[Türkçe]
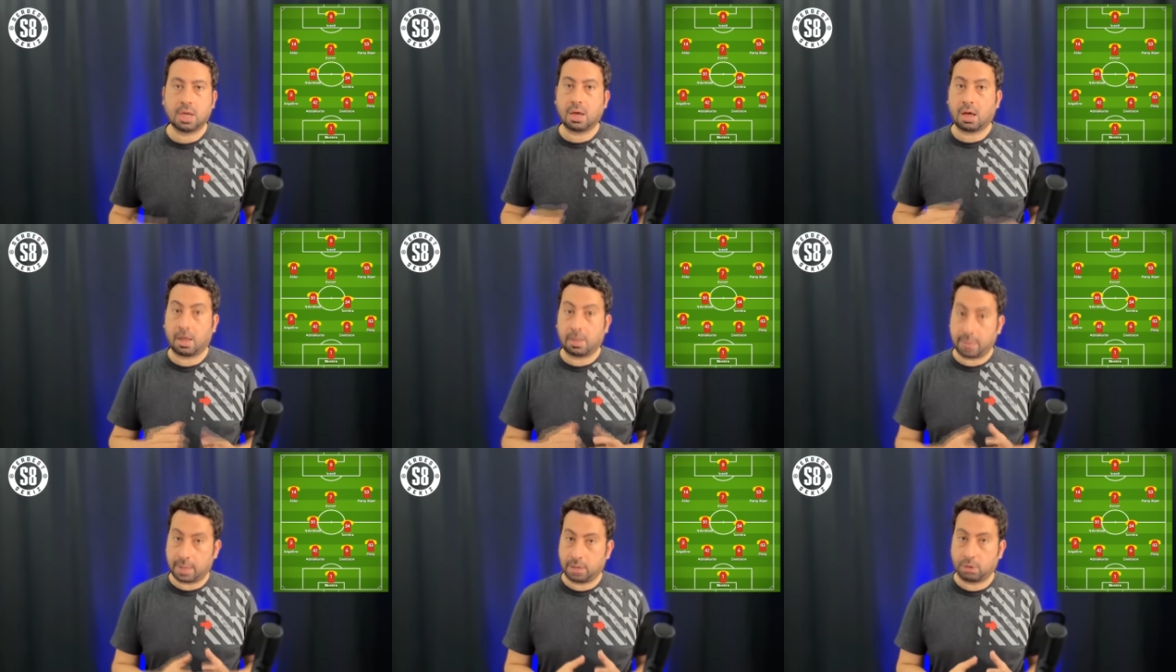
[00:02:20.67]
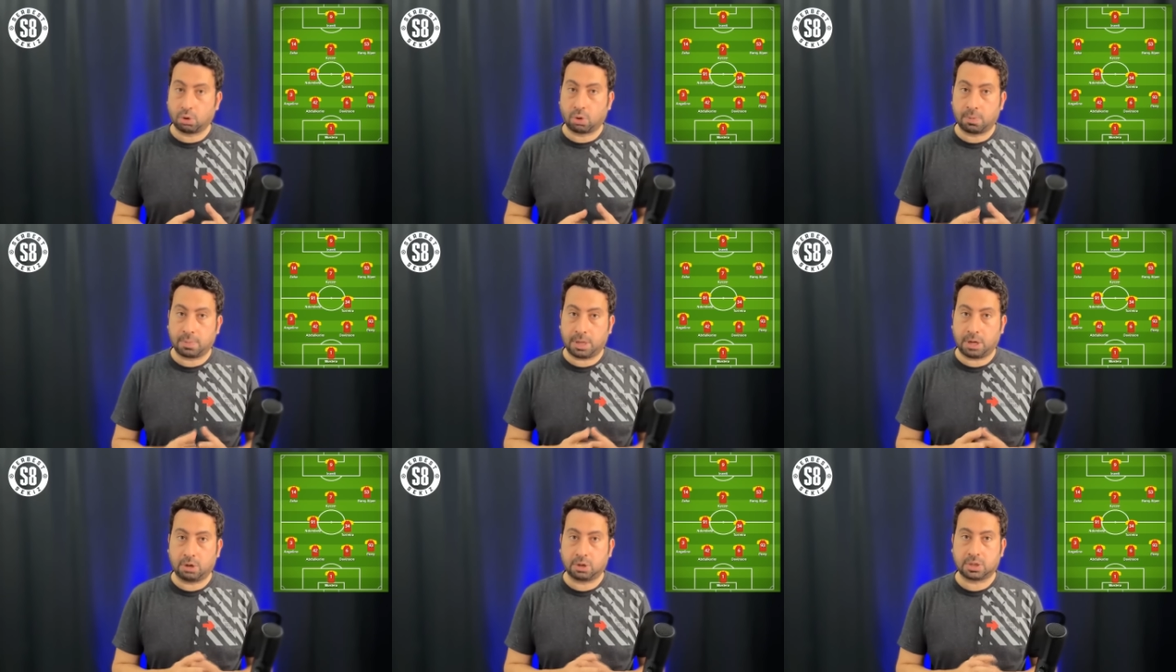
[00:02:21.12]
Ama
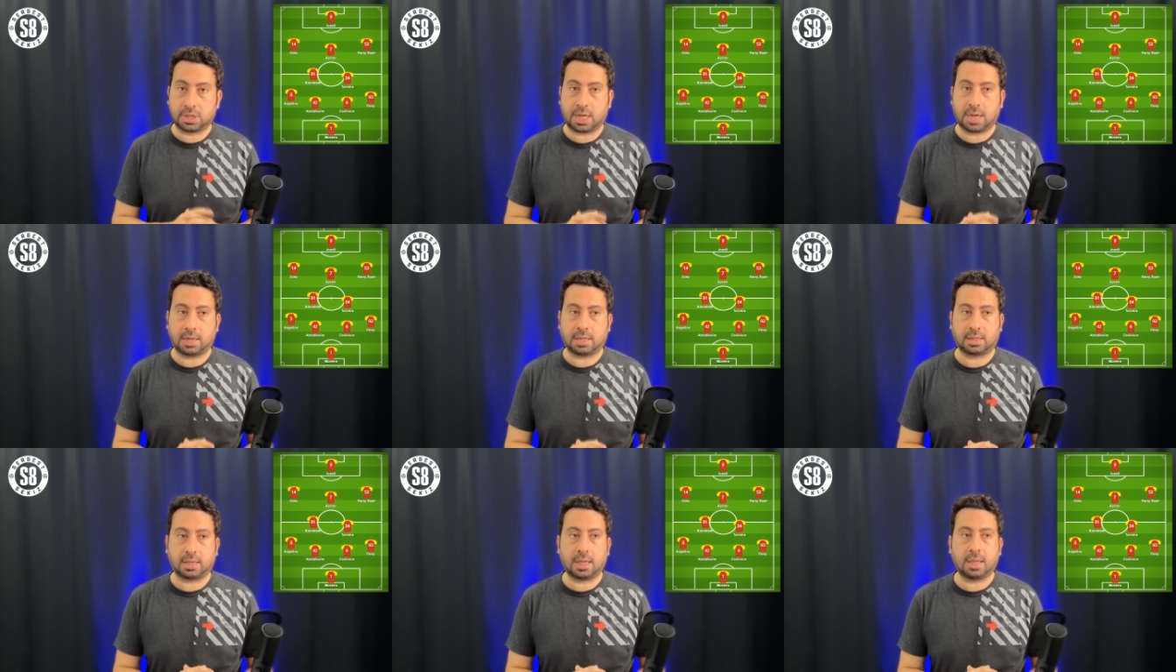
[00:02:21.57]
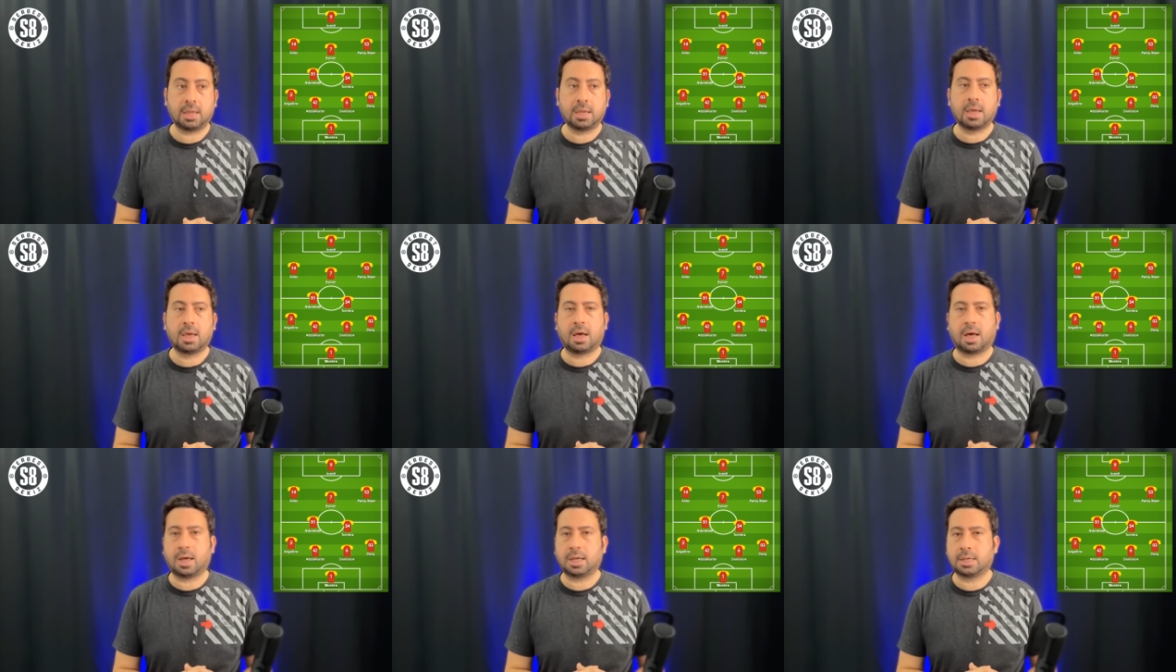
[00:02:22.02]
Endombele özellikle.
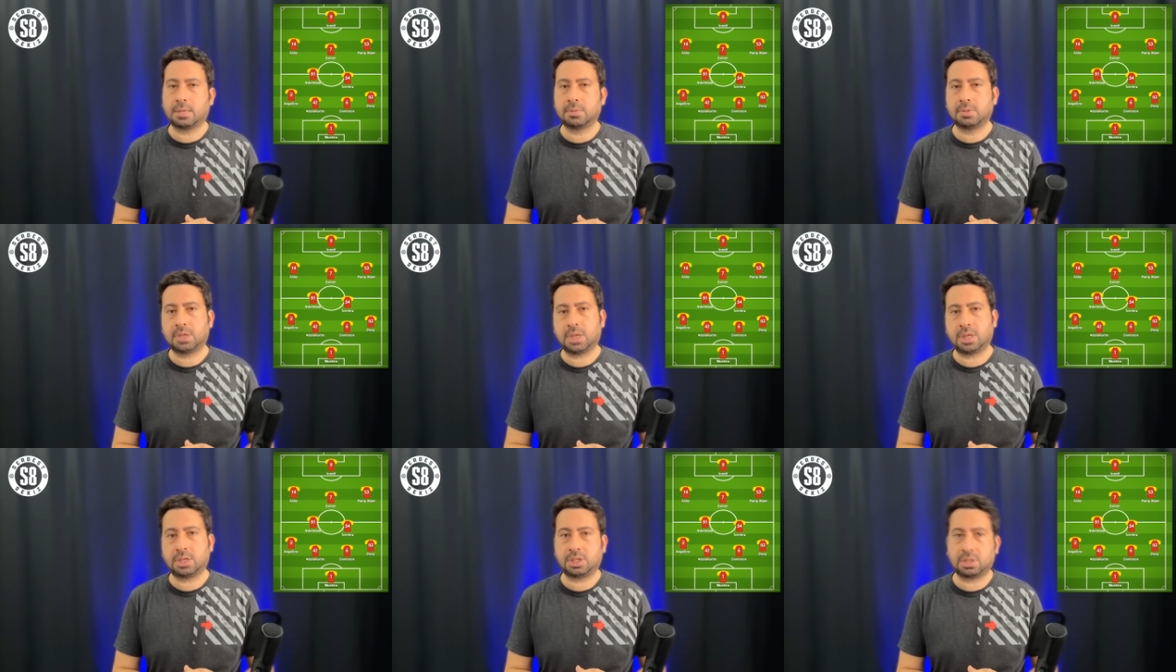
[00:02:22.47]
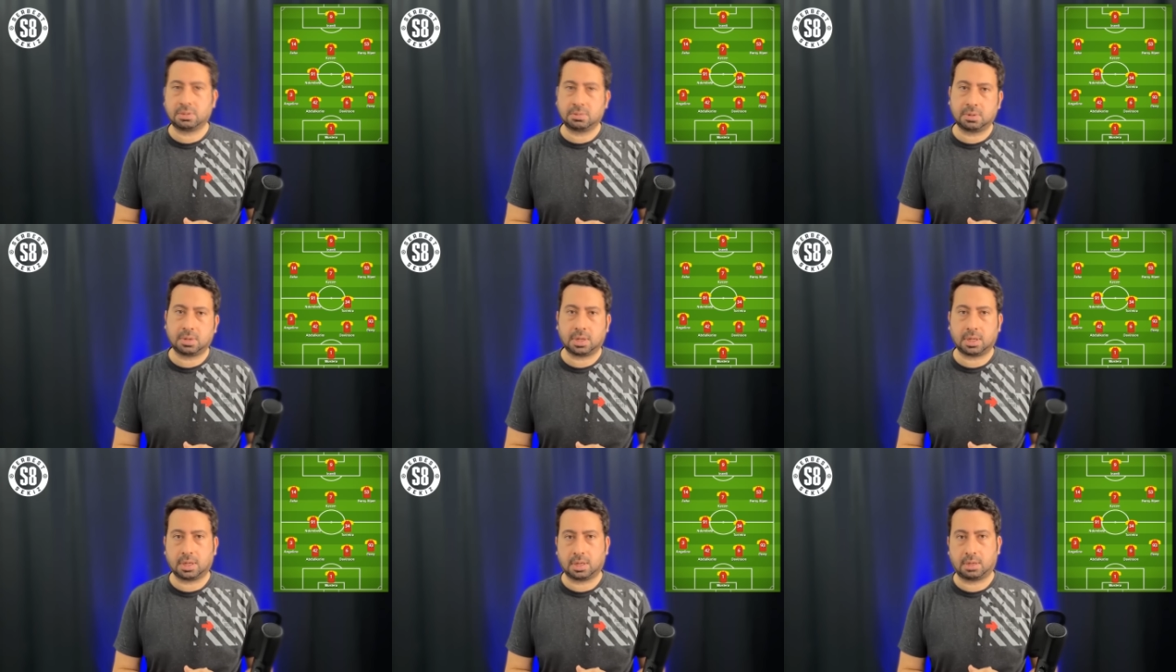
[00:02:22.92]
Hakim Ziyech'in
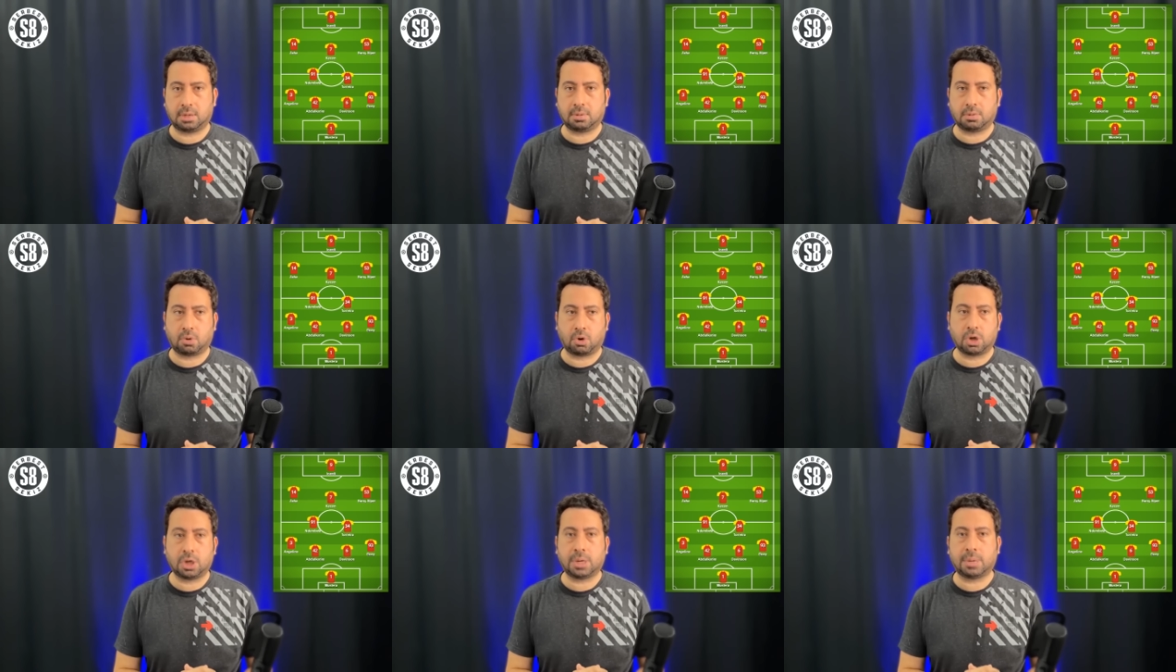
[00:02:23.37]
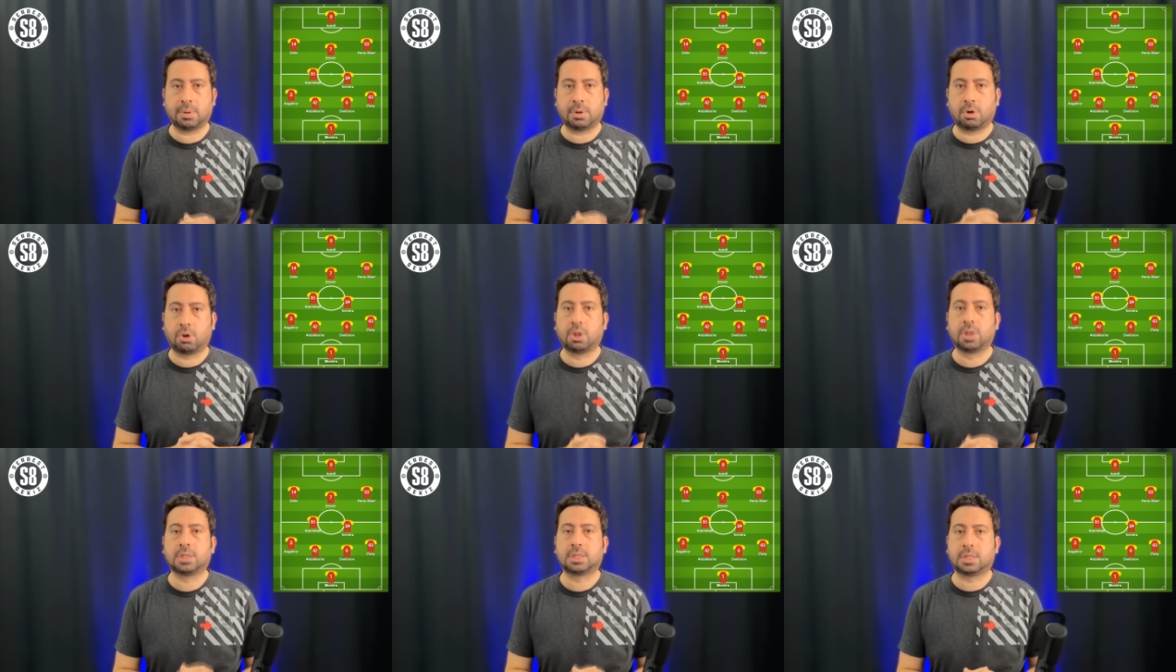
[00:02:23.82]
oynama
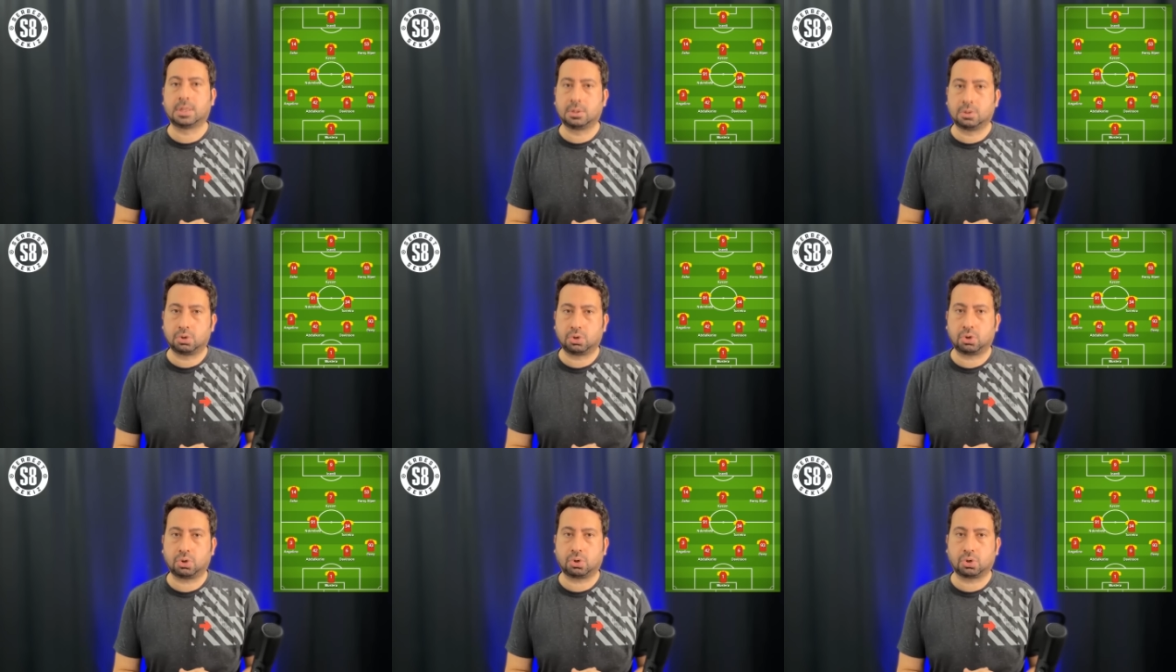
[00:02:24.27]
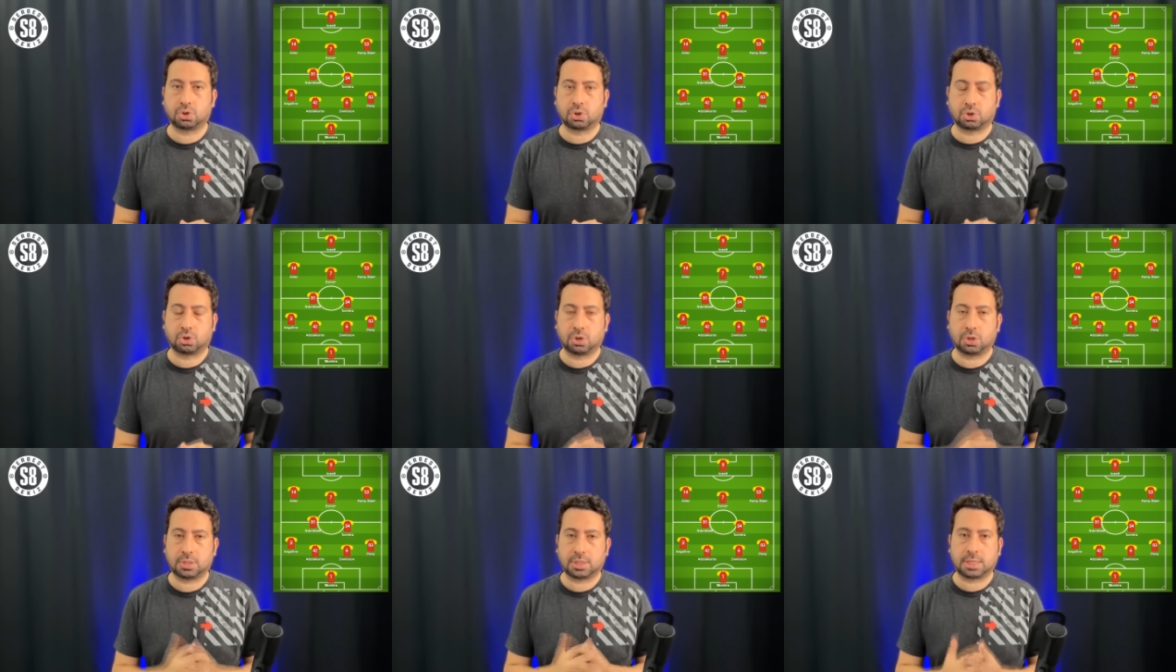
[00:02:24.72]
olasılığı düşük gözüküyor.